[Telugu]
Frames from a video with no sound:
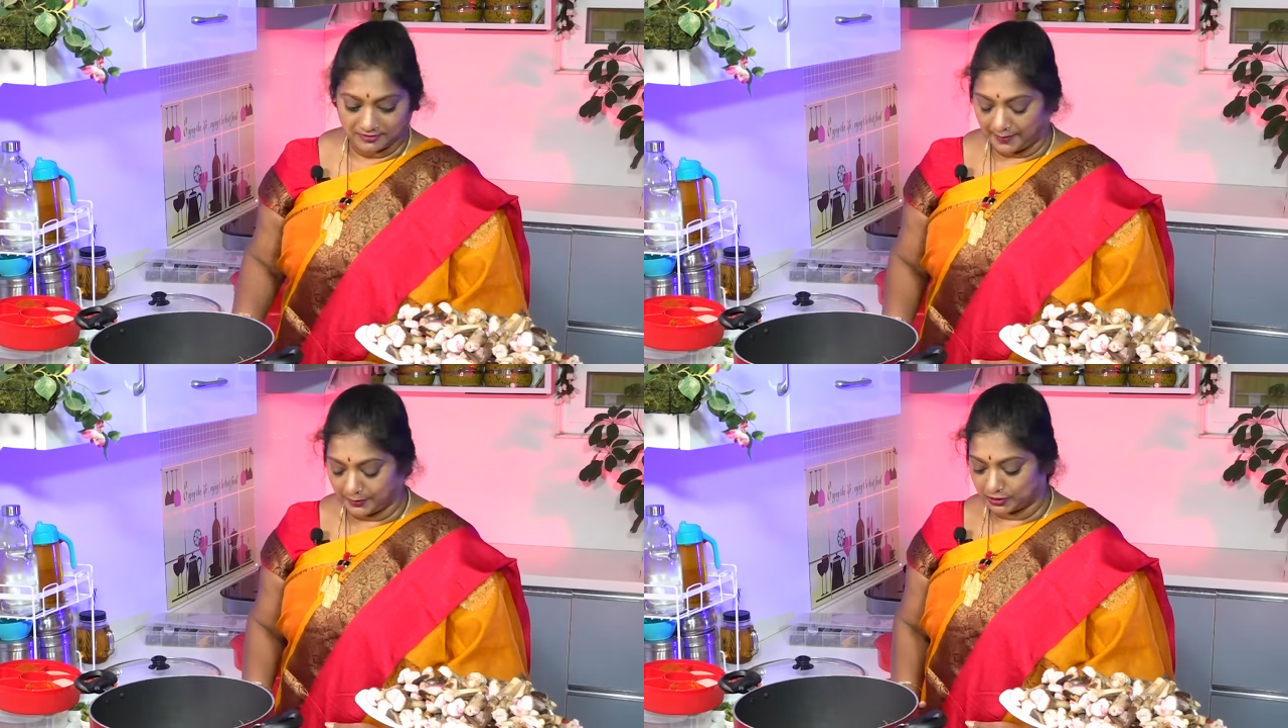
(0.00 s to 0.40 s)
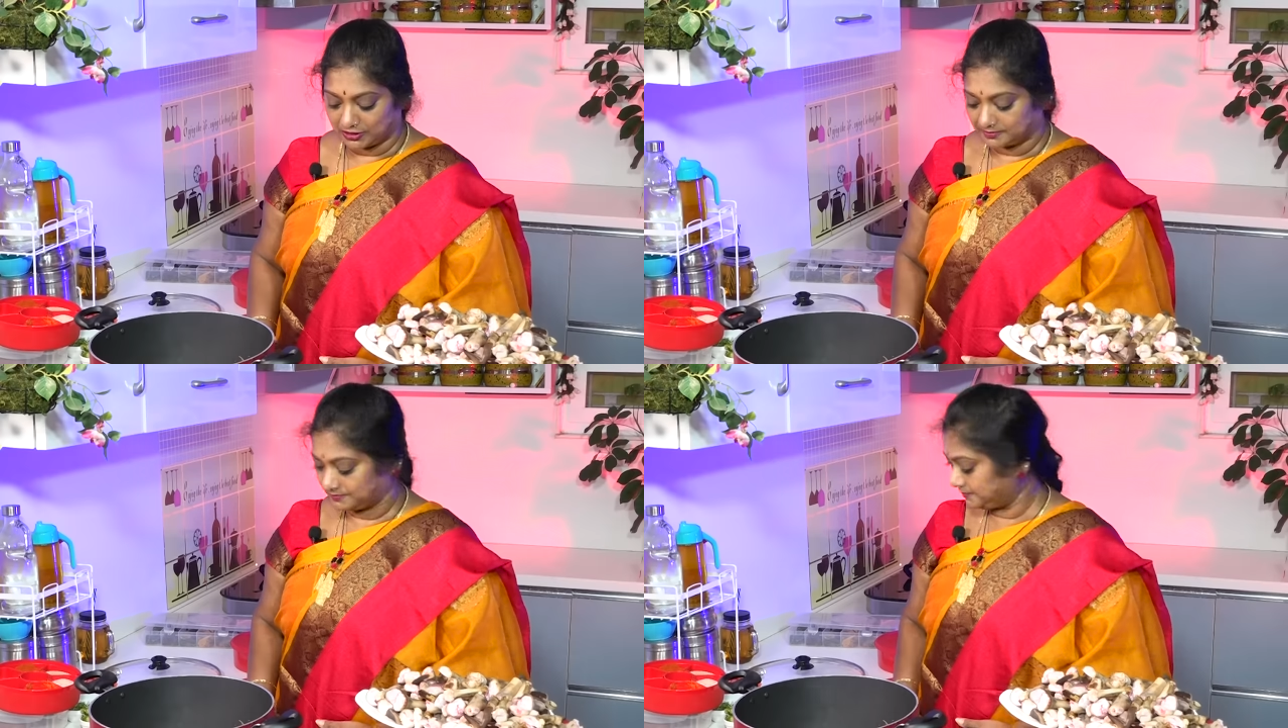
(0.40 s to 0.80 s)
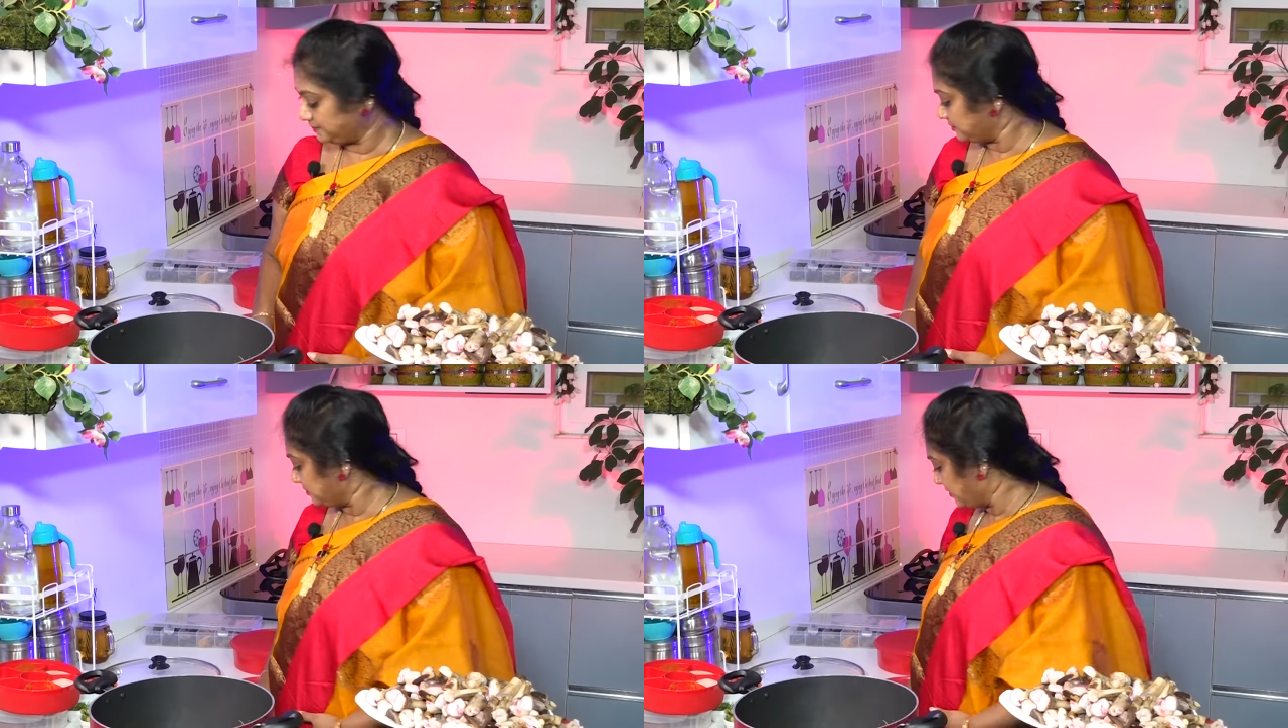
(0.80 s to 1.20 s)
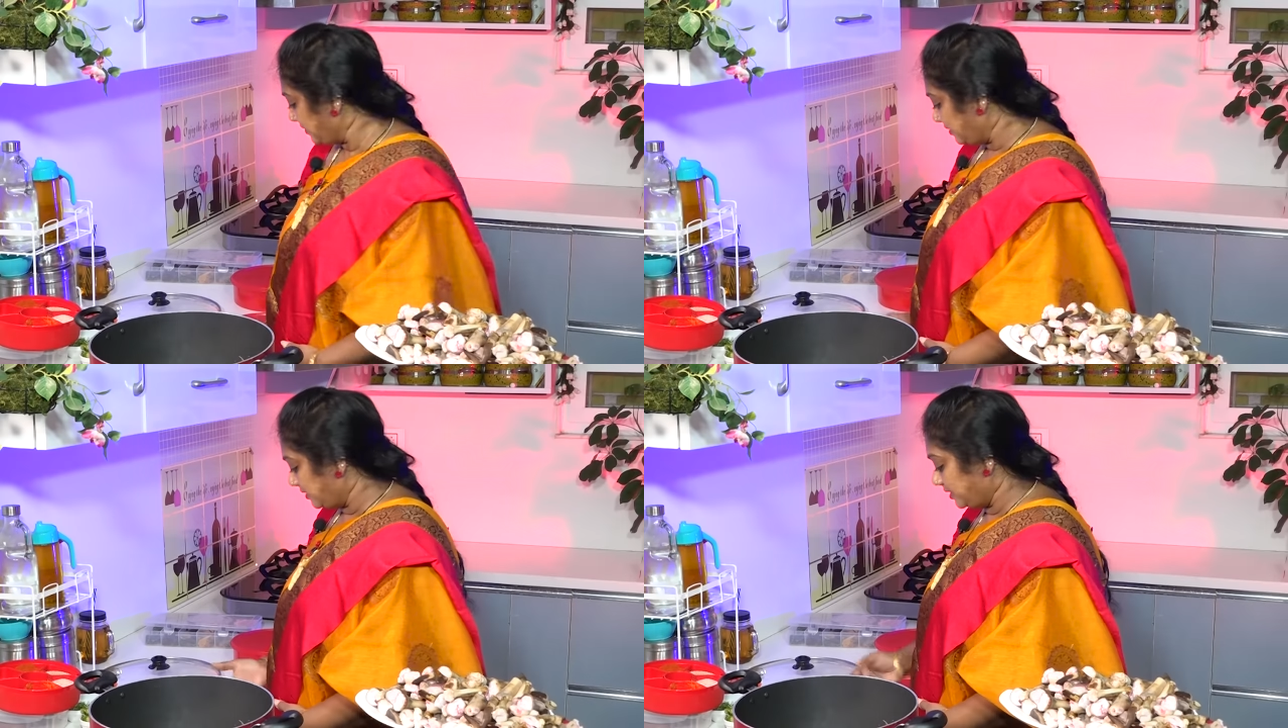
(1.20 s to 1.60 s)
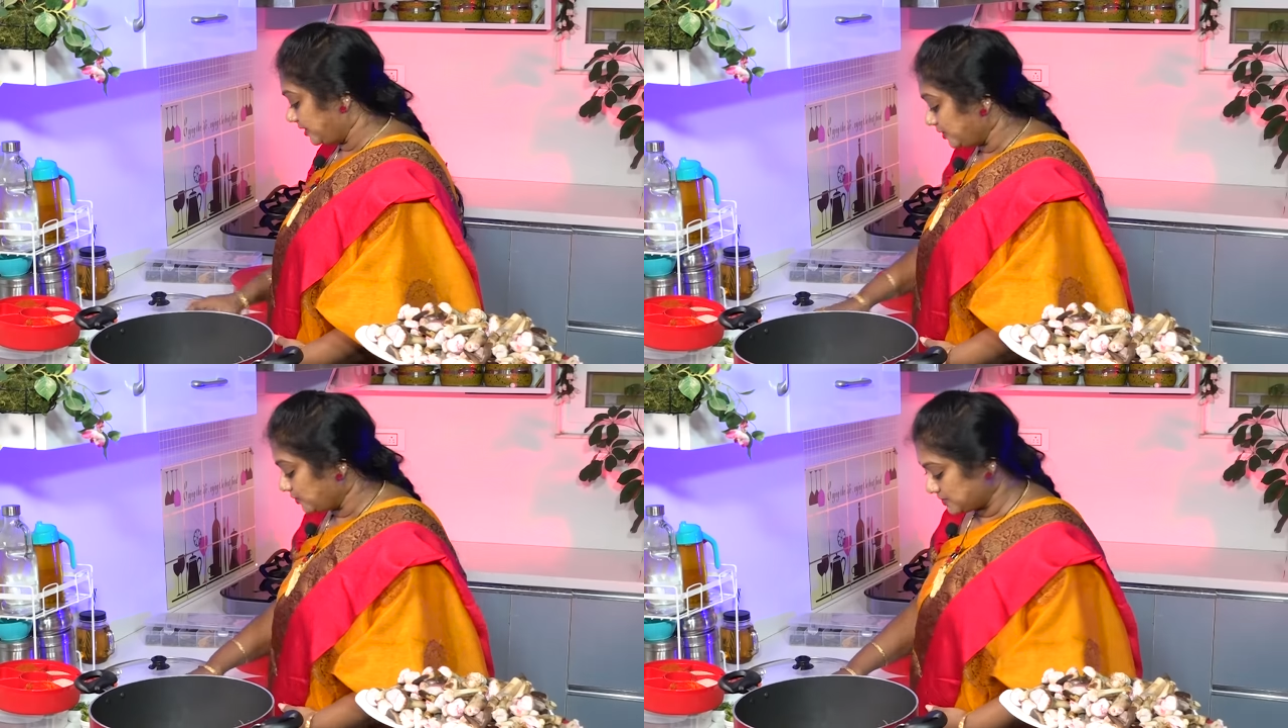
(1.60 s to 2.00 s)
అయిపోతుంది నేను
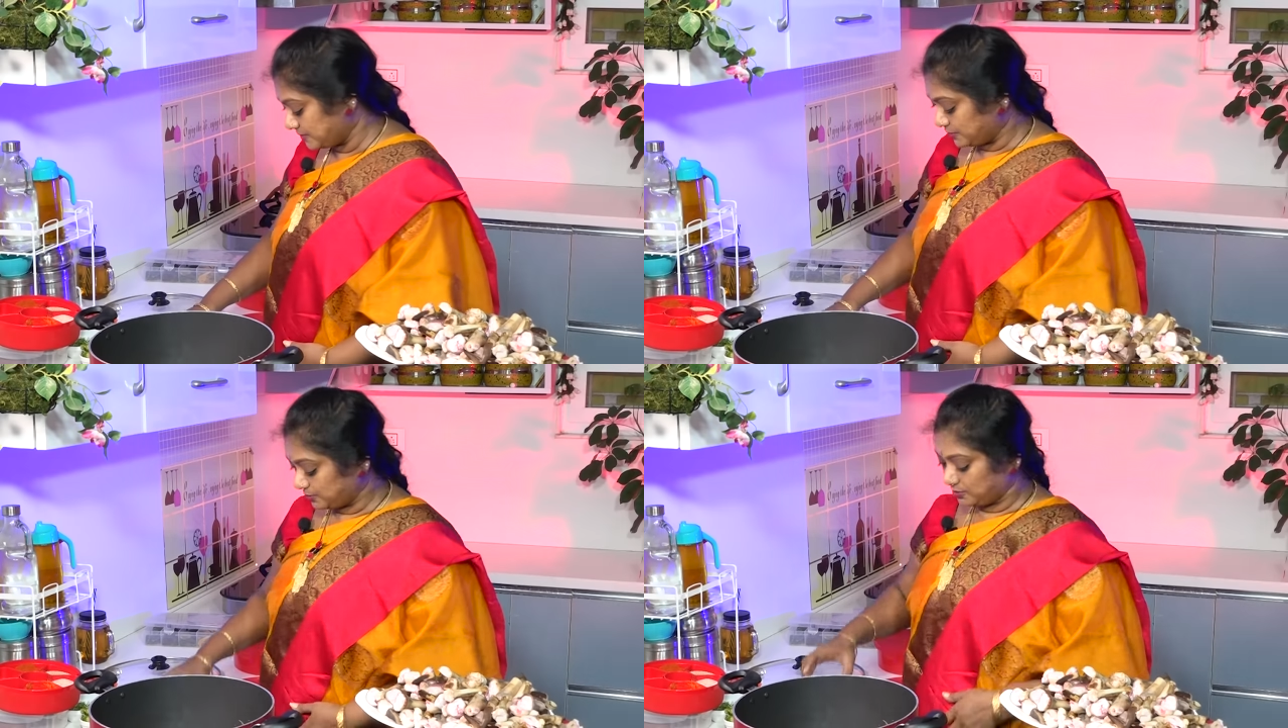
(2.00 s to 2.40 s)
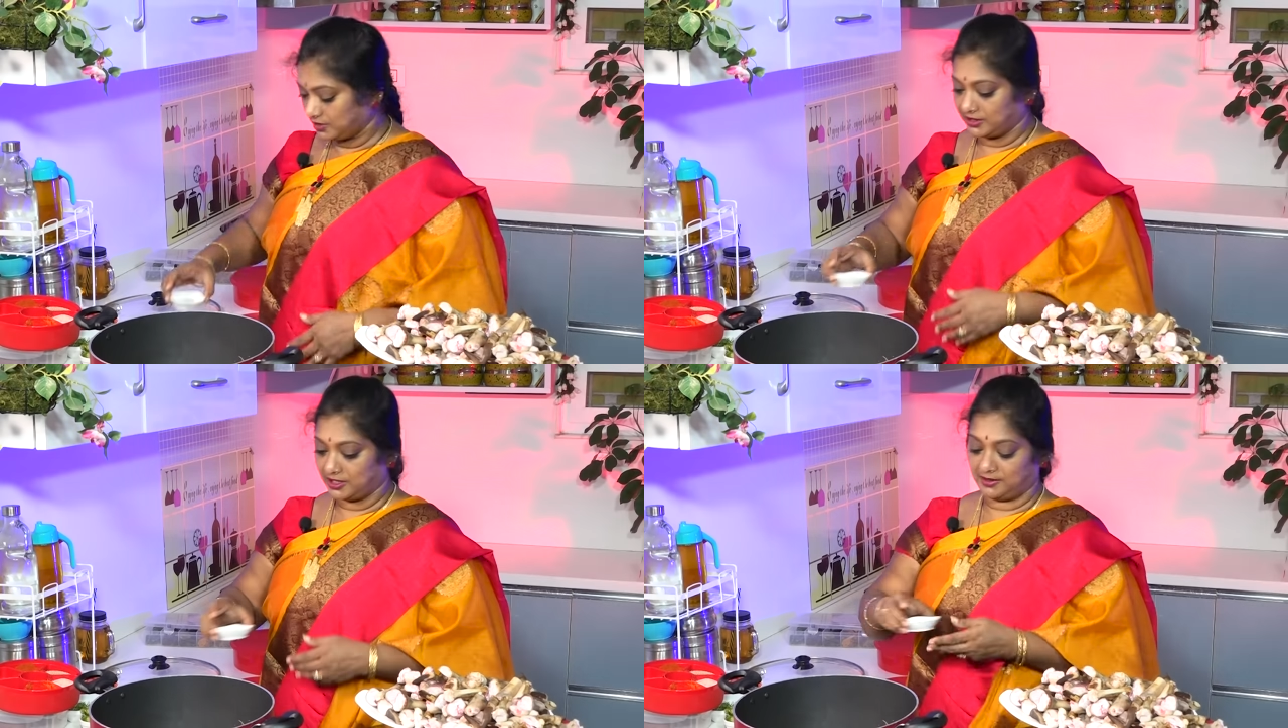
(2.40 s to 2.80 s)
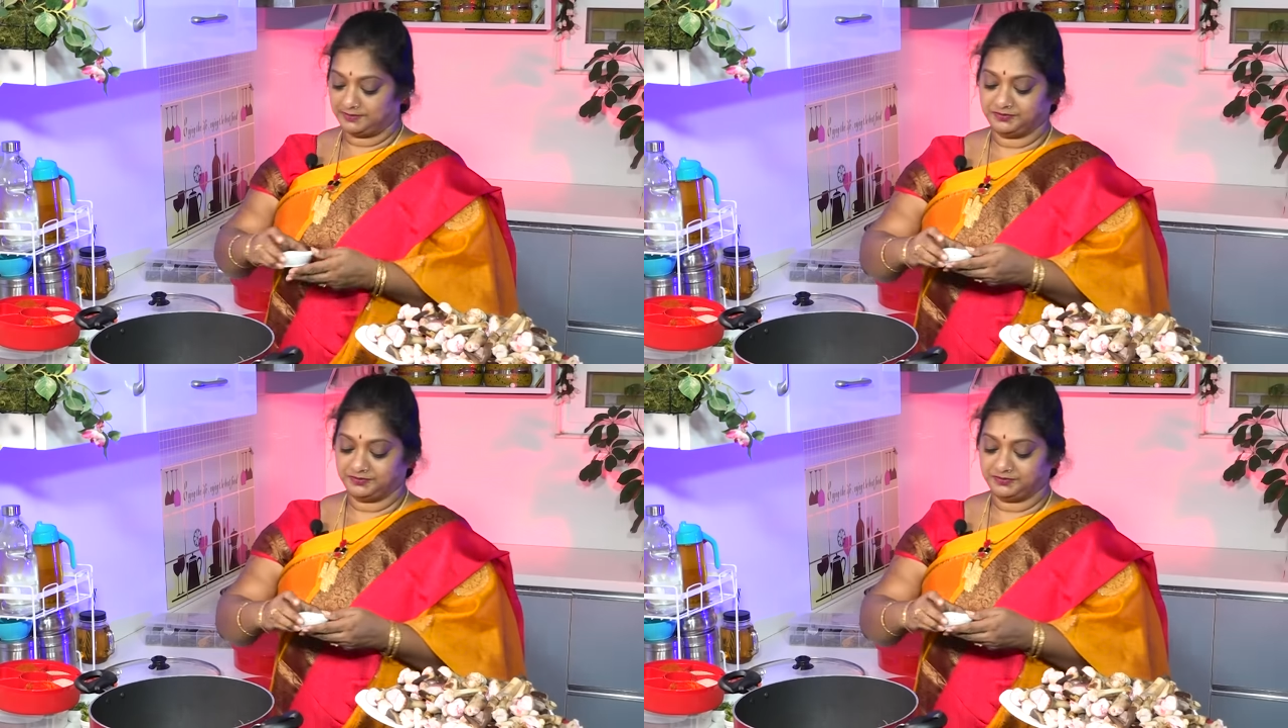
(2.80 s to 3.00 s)
దేనికోసం వెతుకుతున్నా యా